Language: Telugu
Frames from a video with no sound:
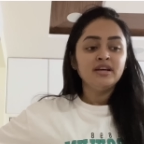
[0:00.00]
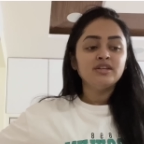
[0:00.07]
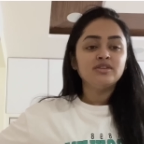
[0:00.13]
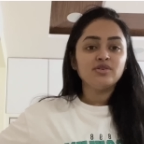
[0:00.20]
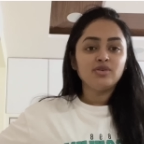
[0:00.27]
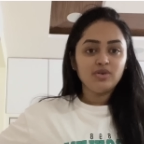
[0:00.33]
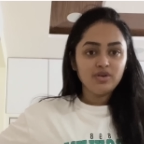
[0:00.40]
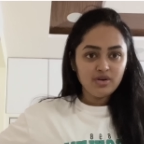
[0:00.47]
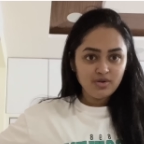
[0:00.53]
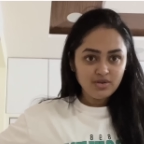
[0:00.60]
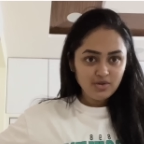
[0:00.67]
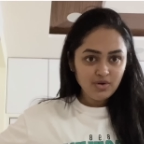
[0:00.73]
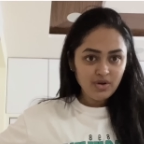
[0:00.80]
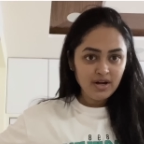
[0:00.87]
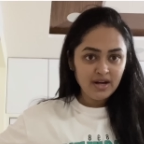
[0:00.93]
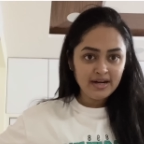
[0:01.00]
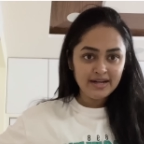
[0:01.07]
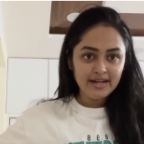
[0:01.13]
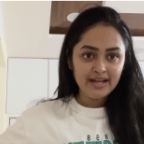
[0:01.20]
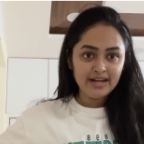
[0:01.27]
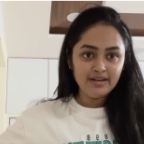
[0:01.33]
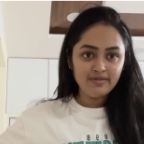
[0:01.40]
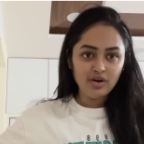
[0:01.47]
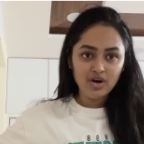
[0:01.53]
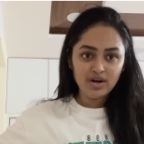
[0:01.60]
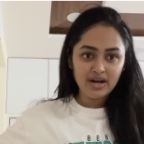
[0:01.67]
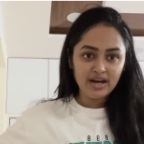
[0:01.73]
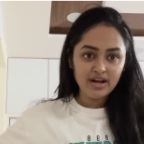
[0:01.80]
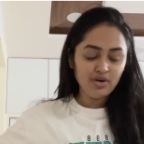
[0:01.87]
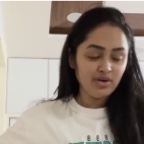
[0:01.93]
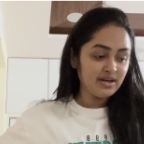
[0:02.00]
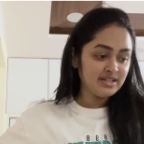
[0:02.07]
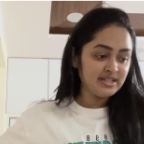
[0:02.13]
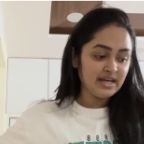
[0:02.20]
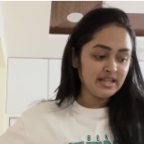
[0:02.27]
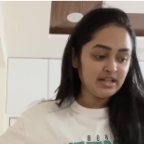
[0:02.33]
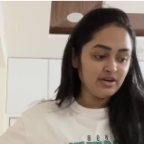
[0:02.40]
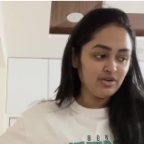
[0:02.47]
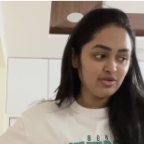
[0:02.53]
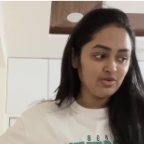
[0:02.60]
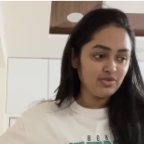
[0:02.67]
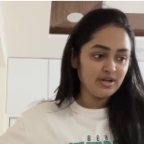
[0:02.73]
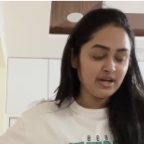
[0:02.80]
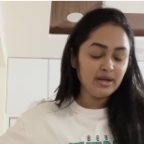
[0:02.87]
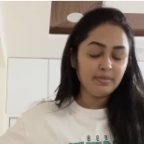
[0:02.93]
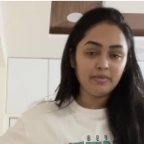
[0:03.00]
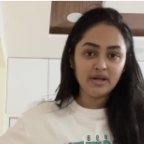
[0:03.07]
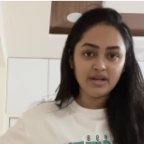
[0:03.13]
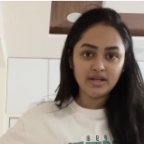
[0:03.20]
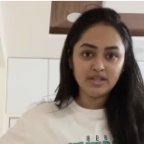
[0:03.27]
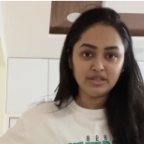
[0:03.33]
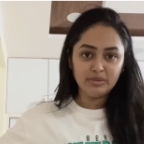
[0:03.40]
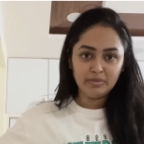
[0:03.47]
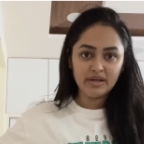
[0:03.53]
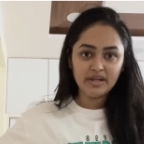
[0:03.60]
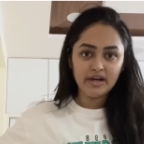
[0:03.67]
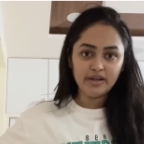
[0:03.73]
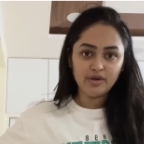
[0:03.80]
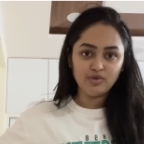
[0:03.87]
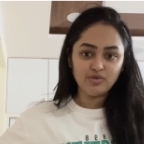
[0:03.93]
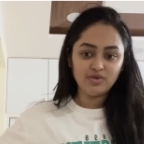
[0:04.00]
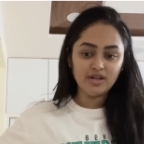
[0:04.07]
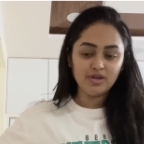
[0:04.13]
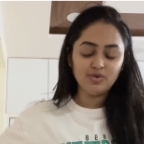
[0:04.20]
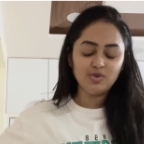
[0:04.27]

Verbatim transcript: సో ఈరోజు డైలీ వ్లాగ్ లాగా ఒకటి చేద్దాం అనుకుంటున్నా ఇప్పుడే నేను జిమ్కి రెడీ అవుతున్నాను